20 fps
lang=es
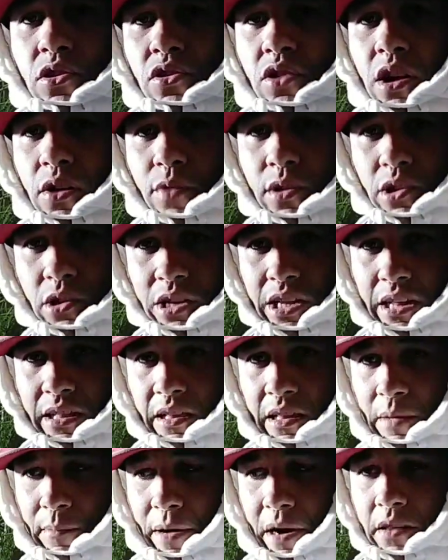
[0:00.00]
Yo les cuento que trata
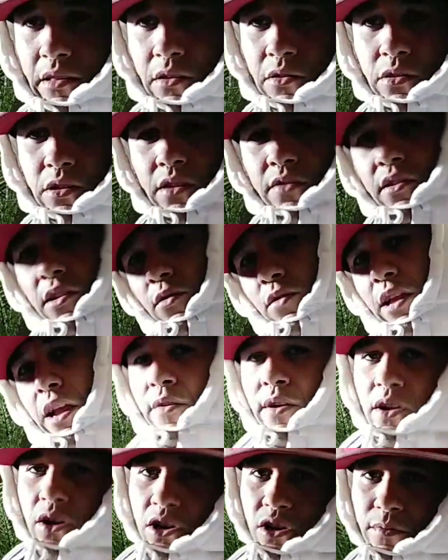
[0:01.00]
esta parte y ustedes si les gusta lo
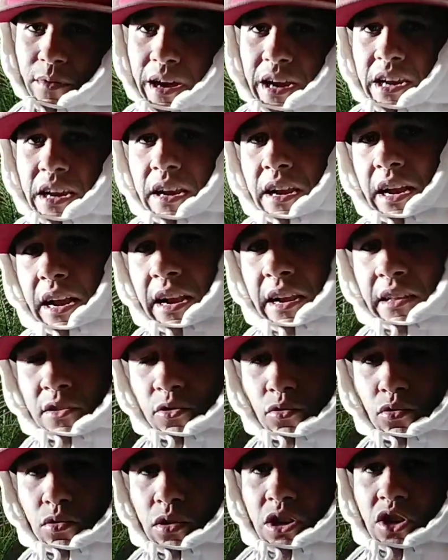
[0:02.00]
ven con imágenes en el canal de
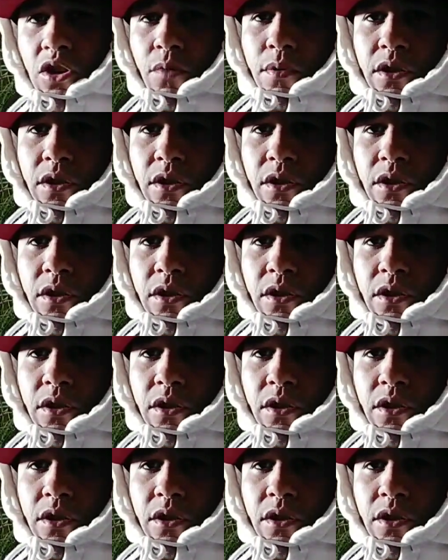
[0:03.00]
YouTube de ellos,